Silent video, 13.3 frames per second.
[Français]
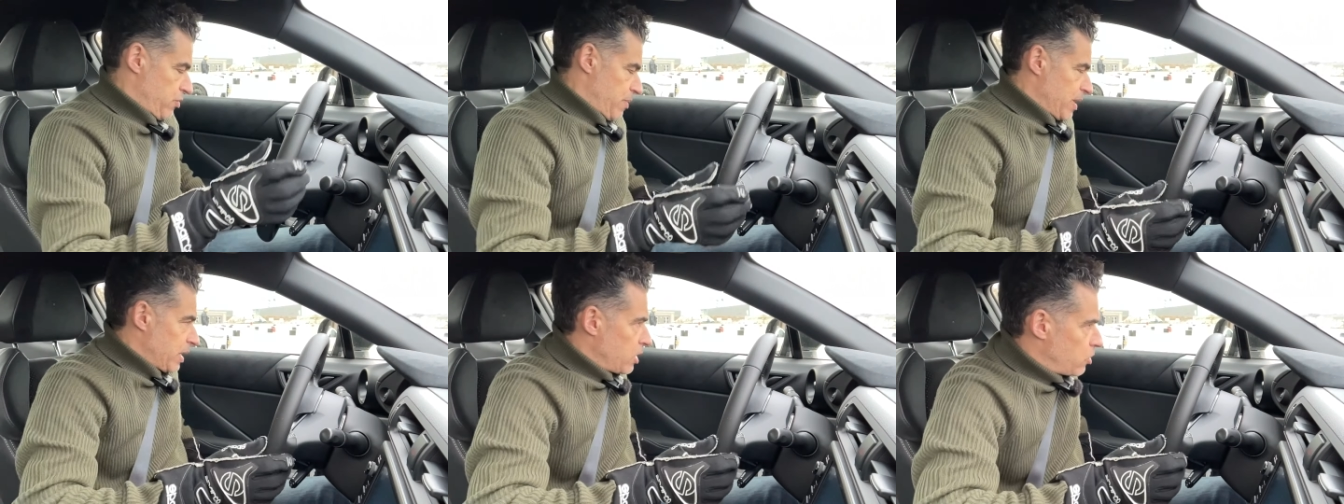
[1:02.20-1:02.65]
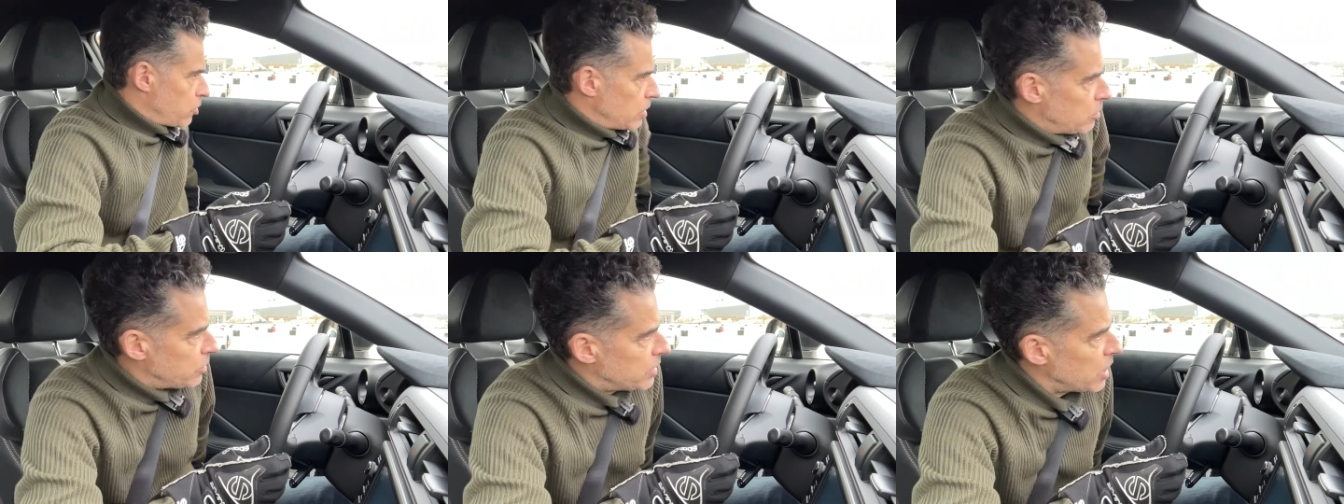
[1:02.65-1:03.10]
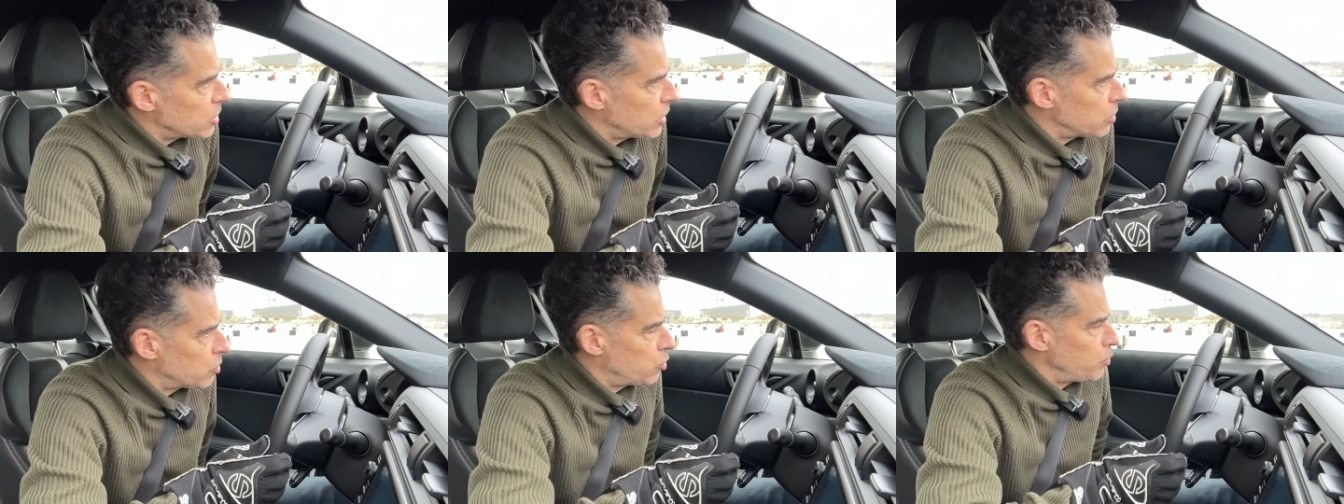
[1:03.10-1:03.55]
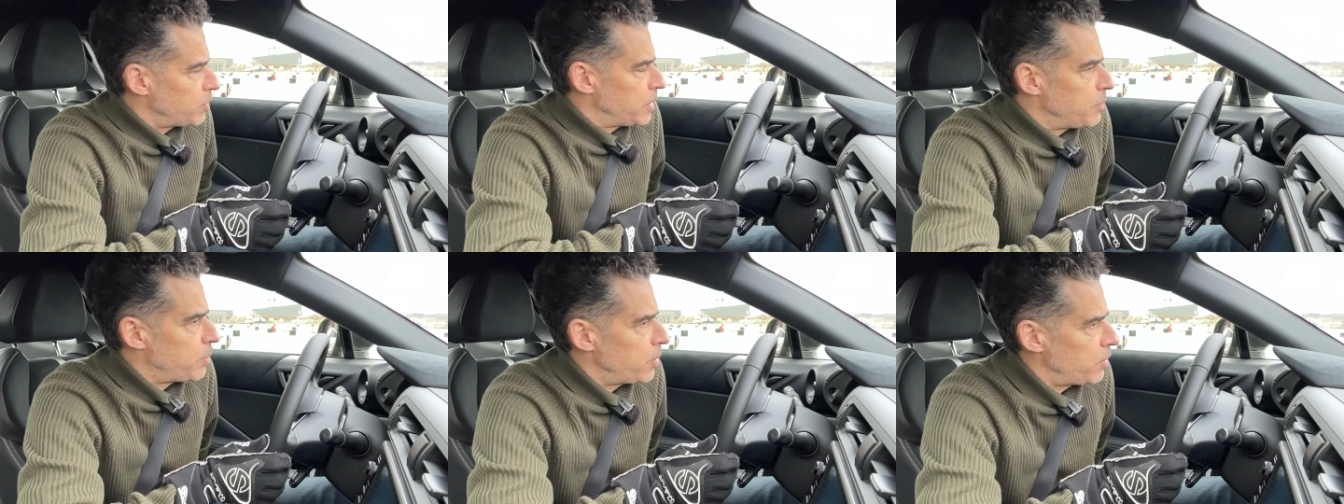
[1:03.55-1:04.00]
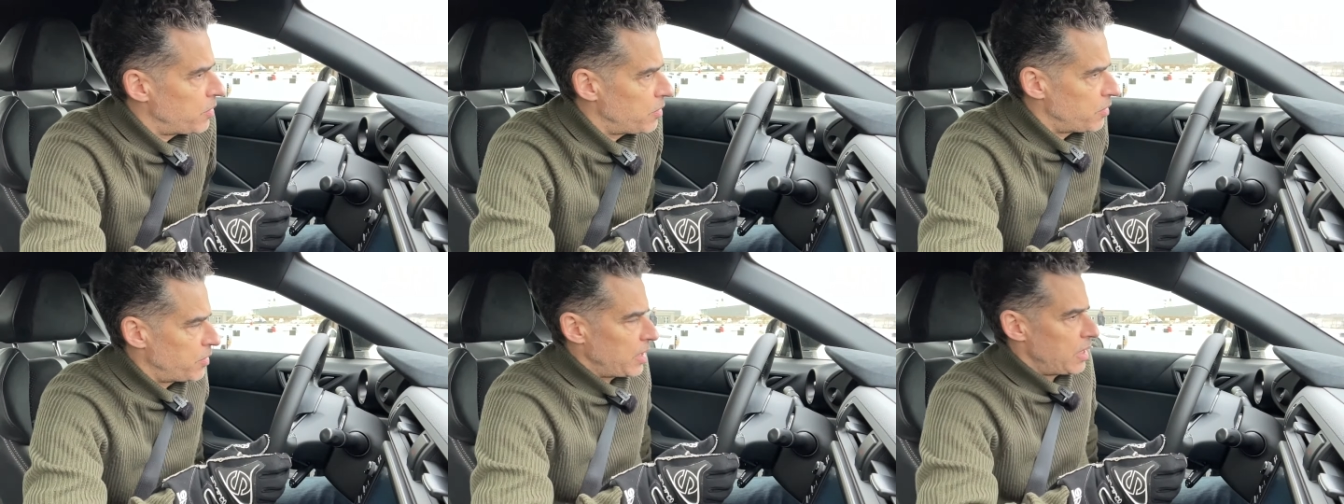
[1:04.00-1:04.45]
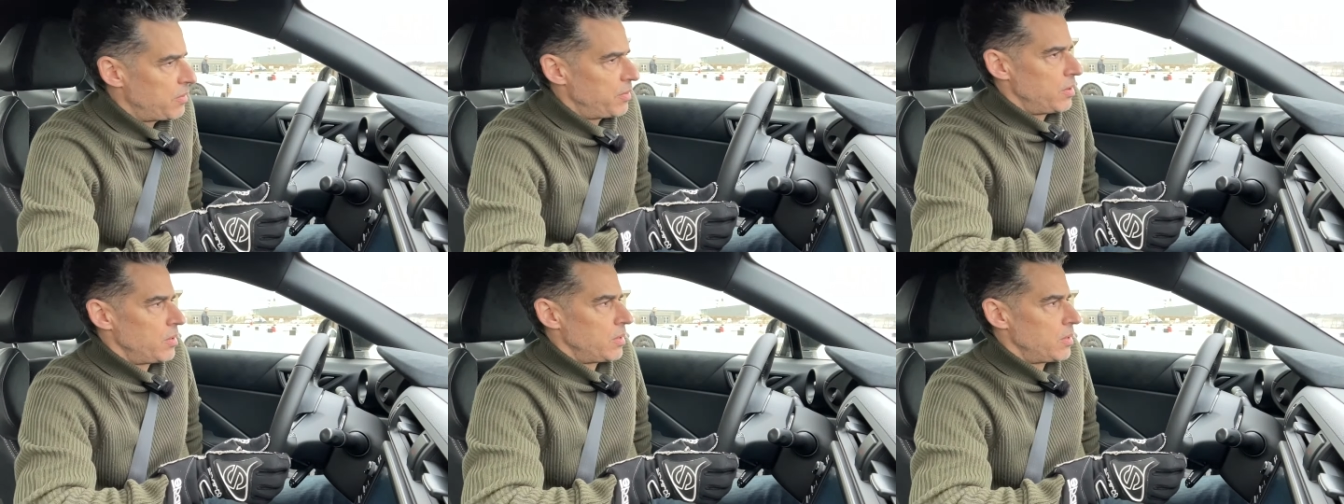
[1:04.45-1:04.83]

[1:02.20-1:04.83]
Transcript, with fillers: vais mettre le siège un tout petit peu vers l'avant